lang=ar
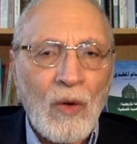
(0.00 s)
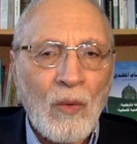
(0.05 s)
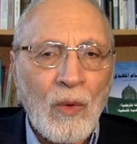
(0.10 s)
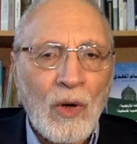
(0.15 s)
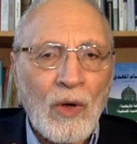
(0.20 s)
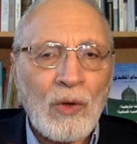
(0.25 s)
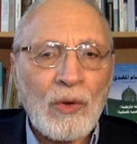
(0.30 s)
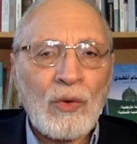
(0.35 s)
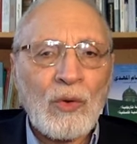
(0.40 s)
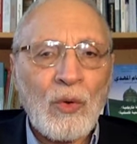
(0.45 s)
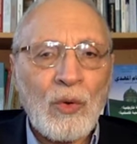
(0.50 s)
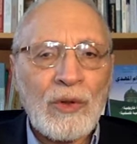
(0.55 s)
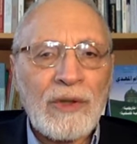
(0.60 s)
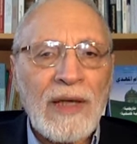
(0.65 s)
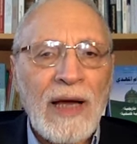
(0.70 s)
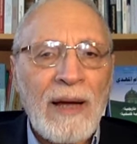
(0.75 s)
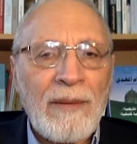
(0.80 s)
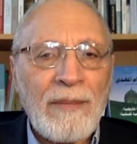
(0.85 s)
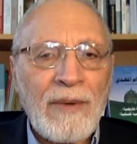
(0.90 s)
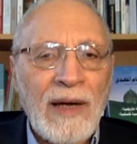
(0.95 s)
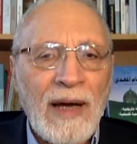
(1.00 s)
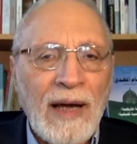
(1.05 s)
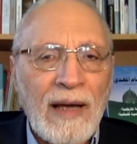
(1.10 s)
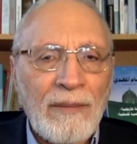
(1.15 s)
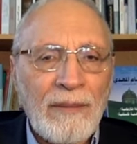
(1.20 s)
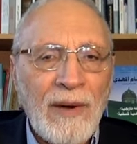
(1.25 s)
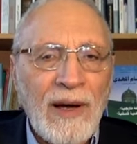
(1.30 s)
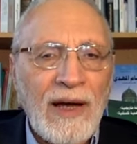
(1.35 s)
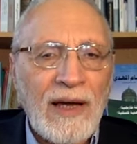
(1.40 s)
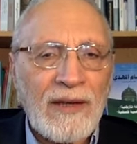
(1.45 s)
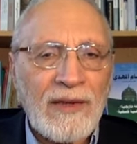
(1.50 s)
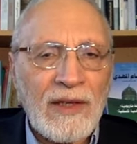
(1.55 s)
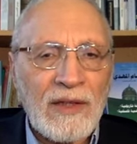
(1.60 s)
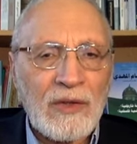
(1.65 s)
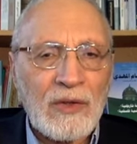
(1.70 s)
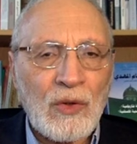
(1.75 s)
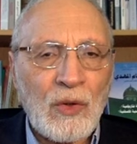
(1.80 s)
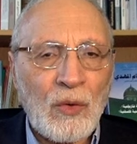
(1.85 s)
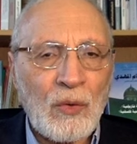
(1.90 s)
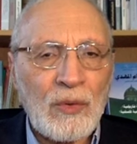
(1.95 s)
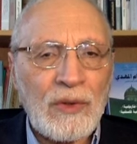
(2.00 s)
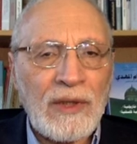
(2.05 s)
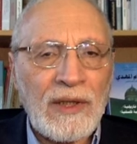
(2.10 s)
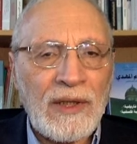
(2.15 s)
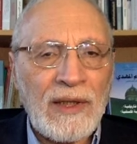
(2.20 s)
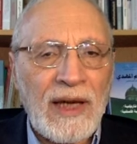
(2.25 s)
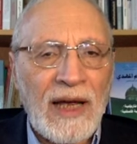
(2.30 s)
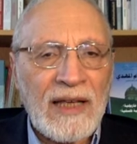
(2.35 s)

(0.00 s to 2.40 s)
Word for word: وكنت أتابع الباحث السعودي